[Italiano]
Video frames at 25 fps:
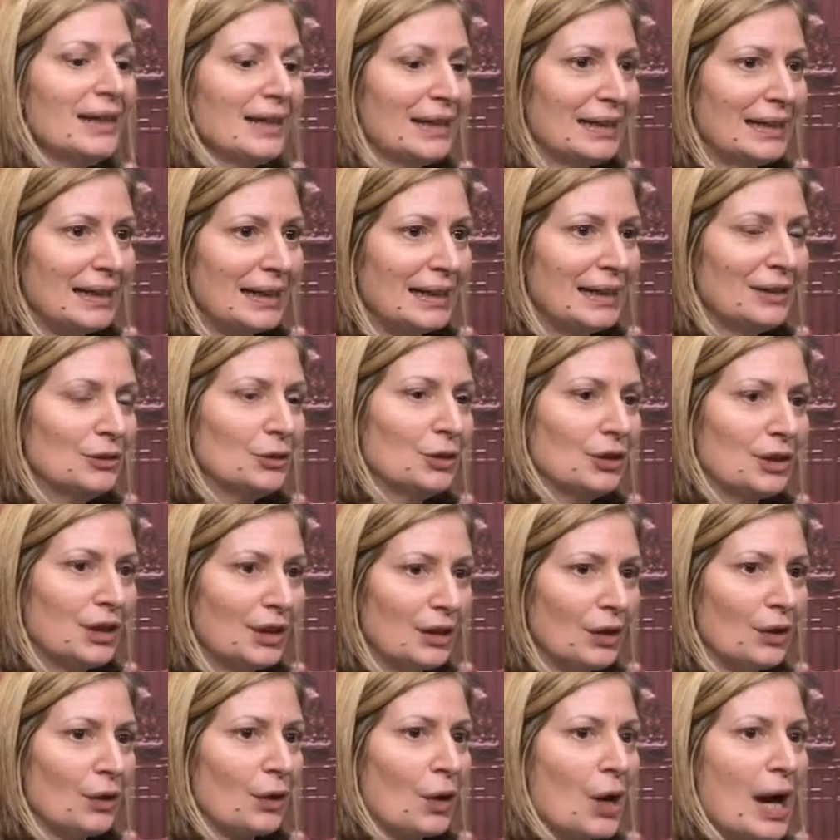Credo che
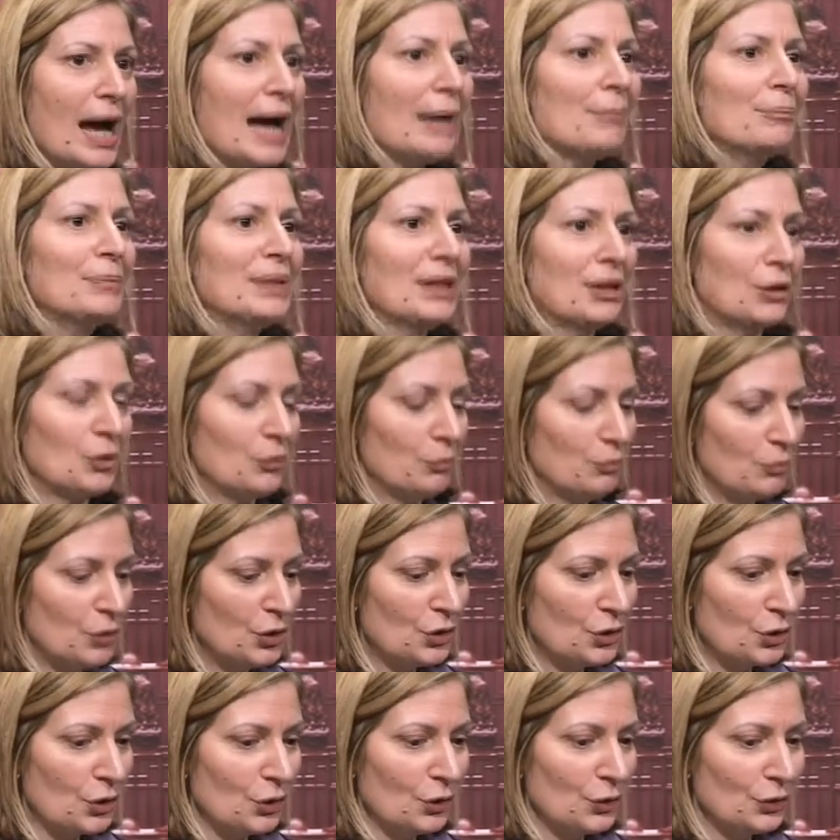loro abbiano
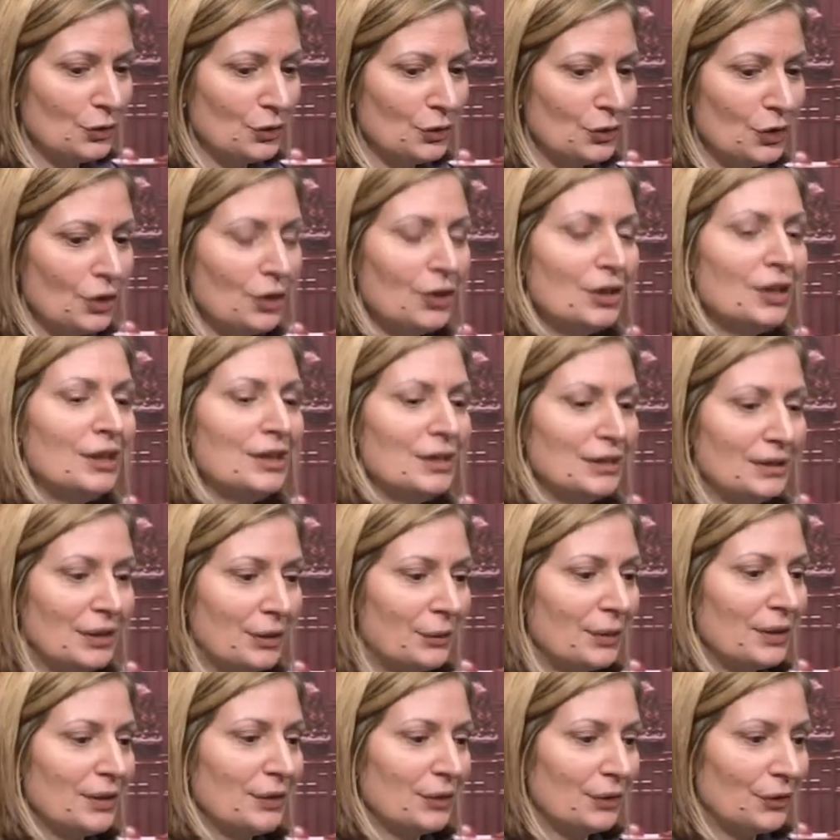bisogno di
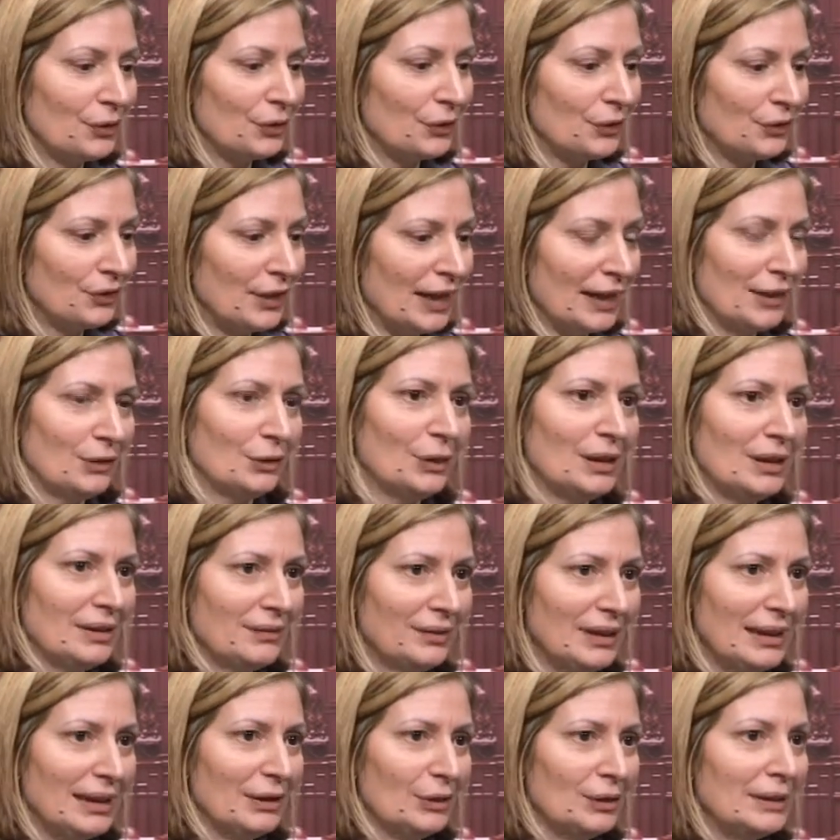questo sostegno a
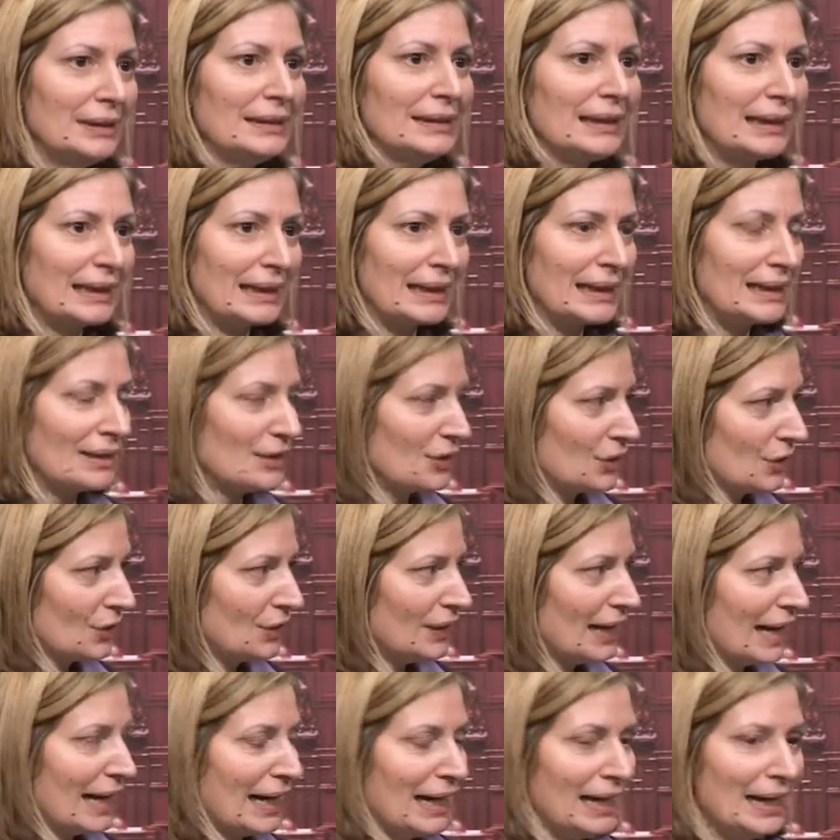livello
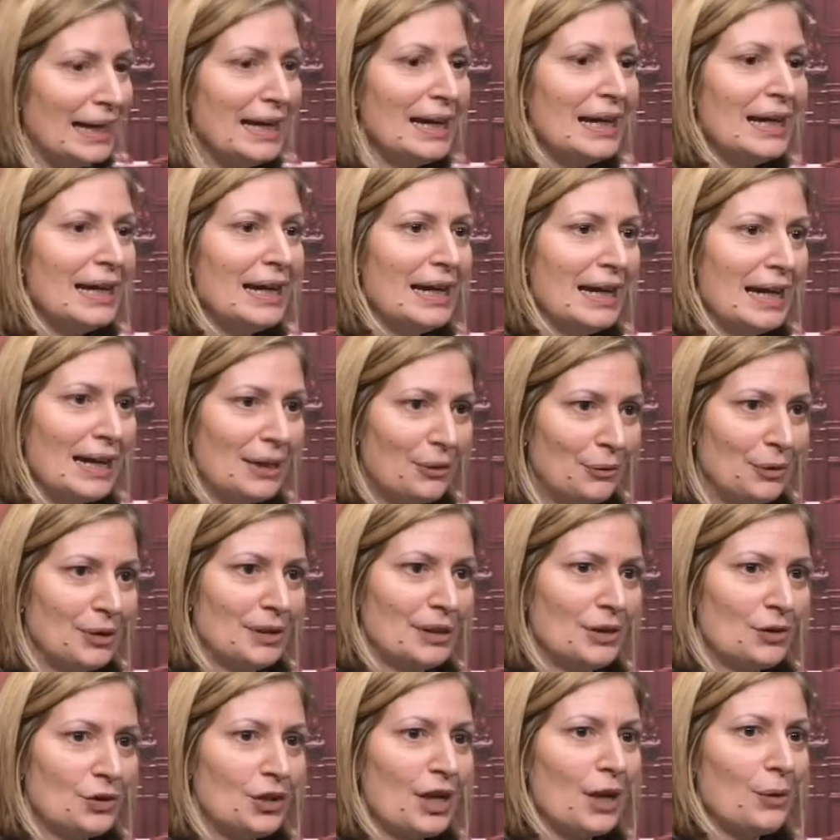internazionale e
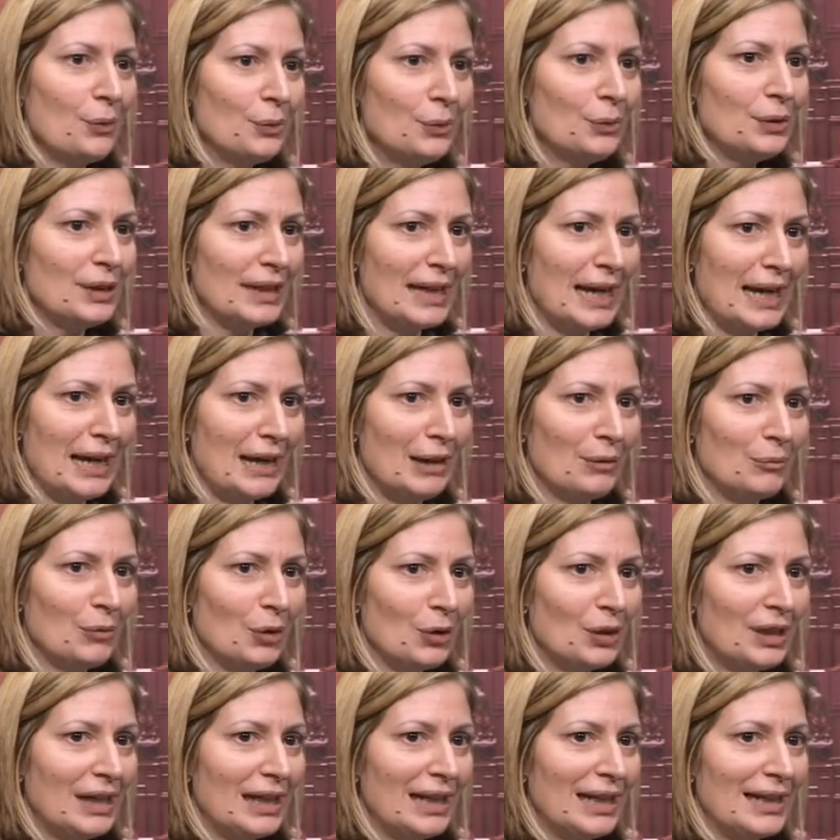quindi ci
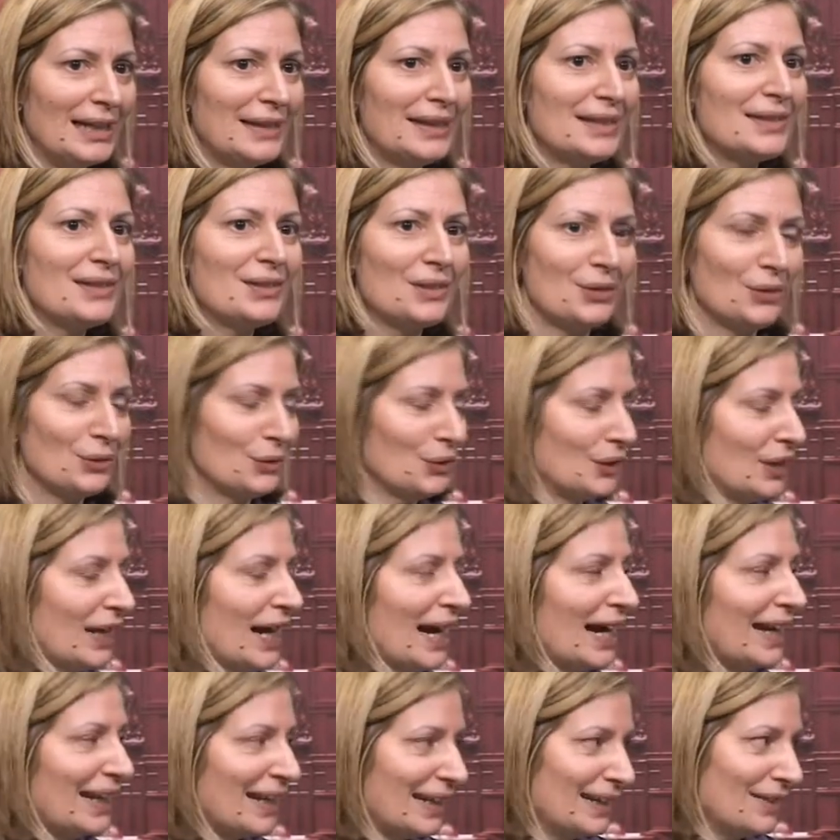auguriamo che alle adesioni
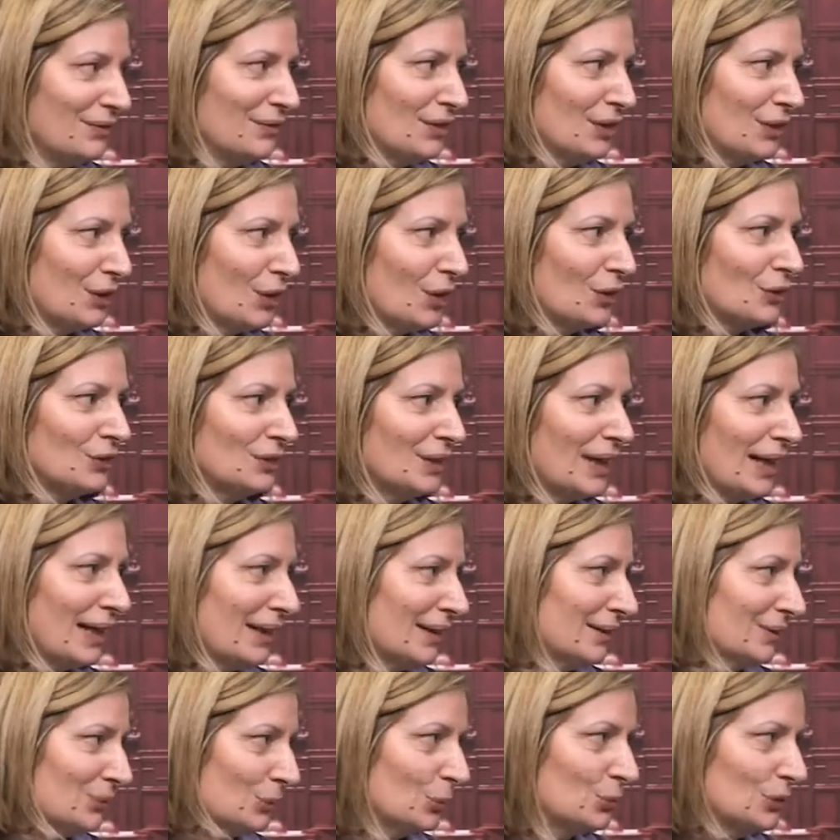arrivino da
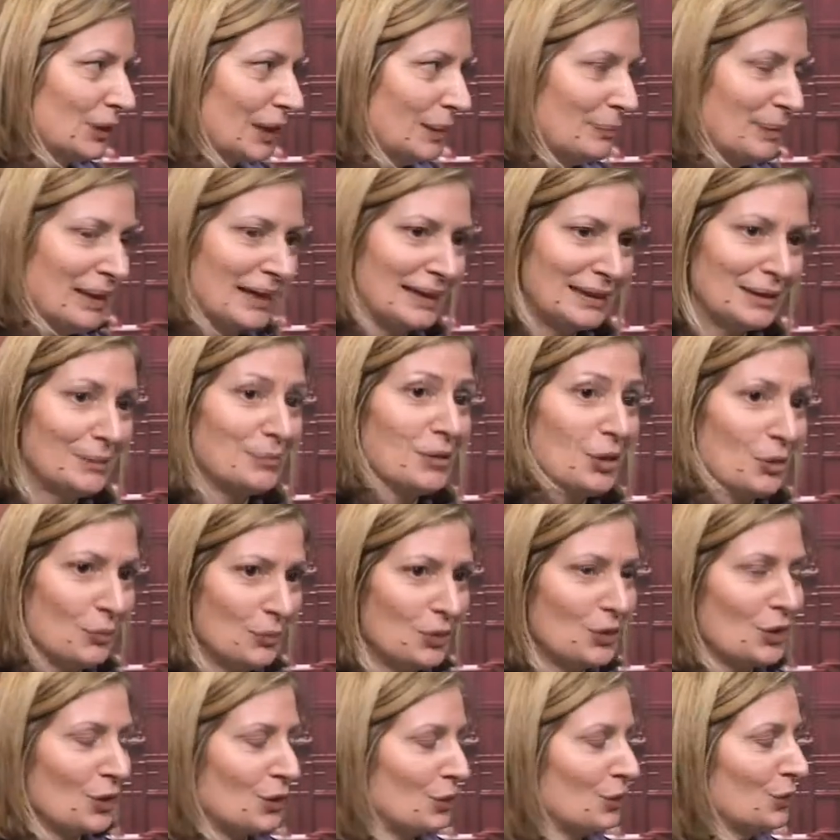tutte le parti. Abbiamo
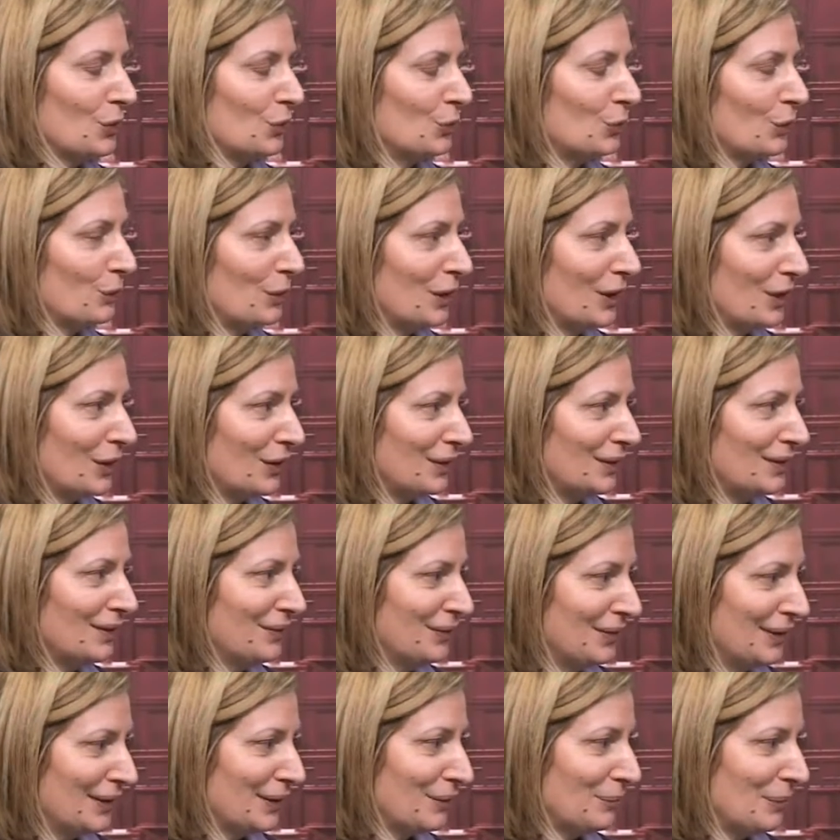bisogno di 2 milioni di
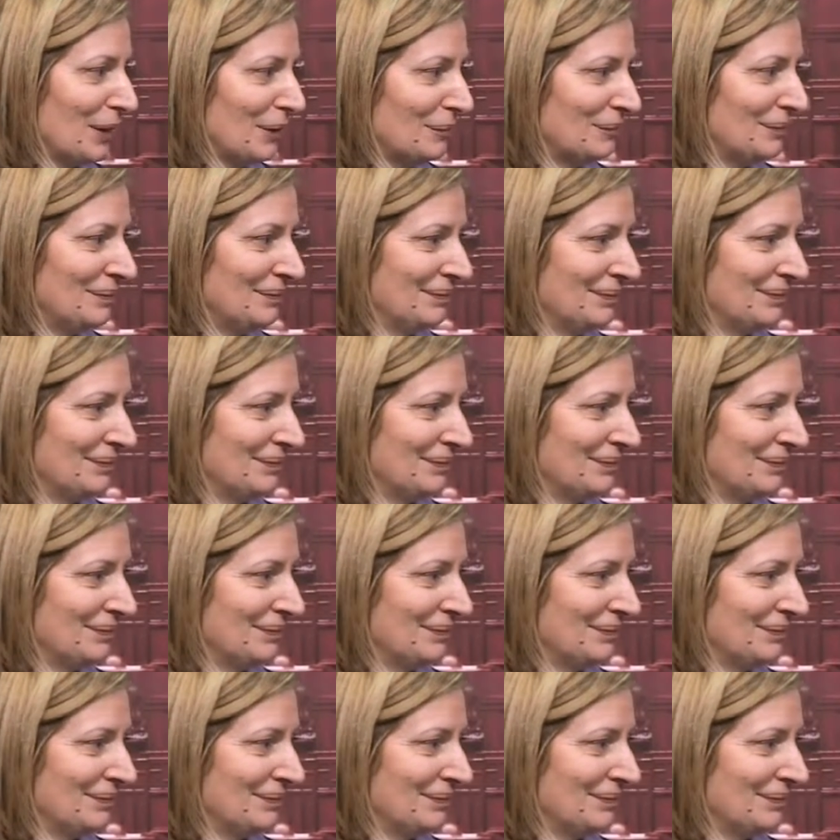firme.